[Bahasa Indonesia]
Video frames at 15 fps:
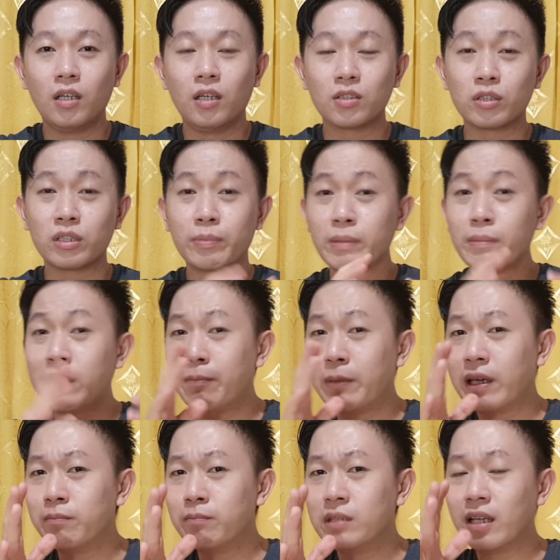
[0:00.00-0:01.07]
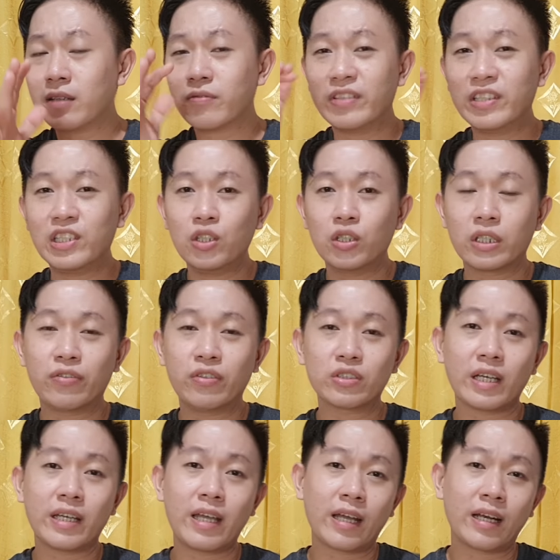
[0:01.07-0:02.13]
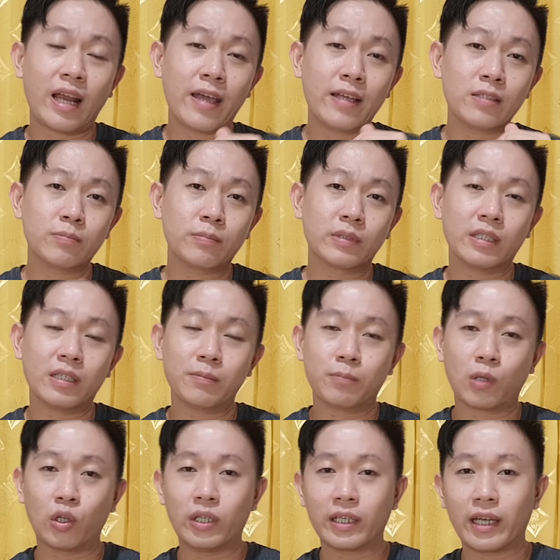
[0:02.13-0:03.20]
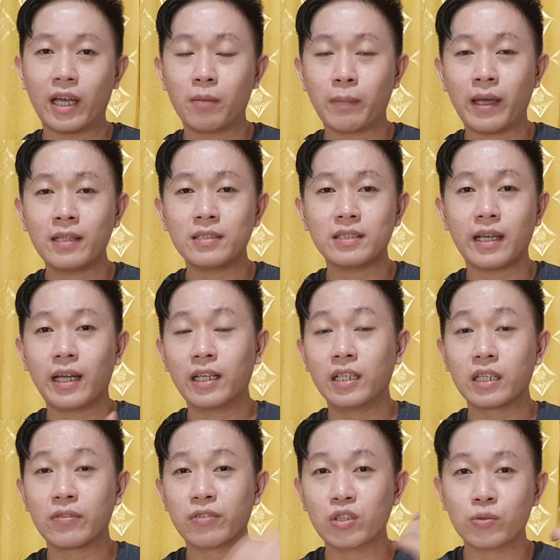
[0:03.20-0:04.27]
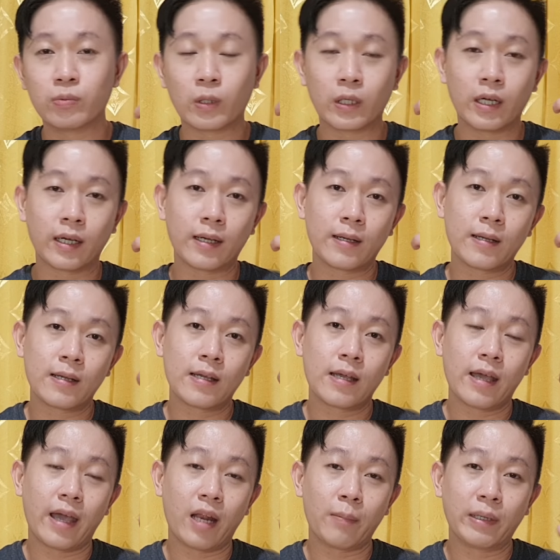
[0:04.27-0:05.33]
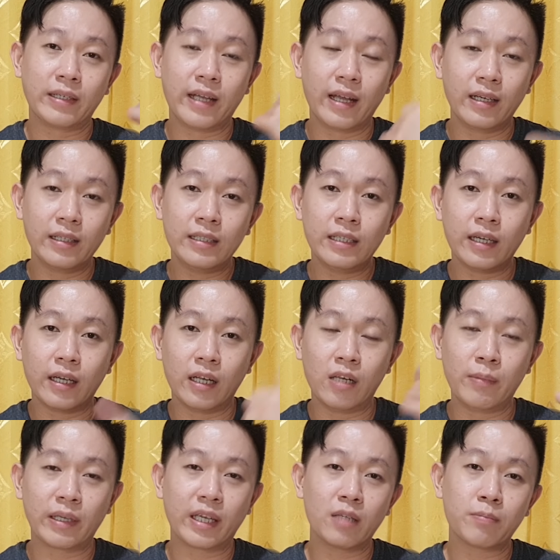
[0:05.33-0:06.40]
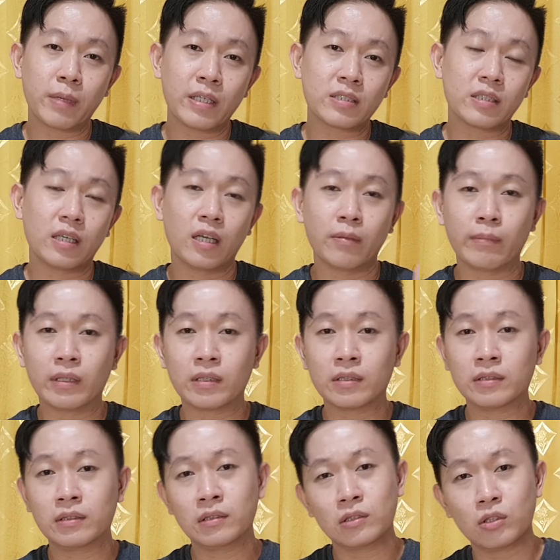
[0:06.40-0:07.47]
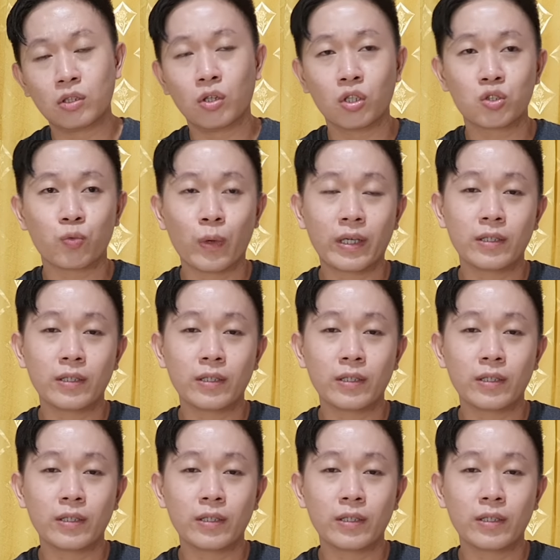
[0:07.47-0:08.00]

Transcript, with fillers: Untuk teman-teman yang ingin melihat video review saya yang lain produk elemen, saya ada review produk elemen daily, elemen gate mesh, elemen lost week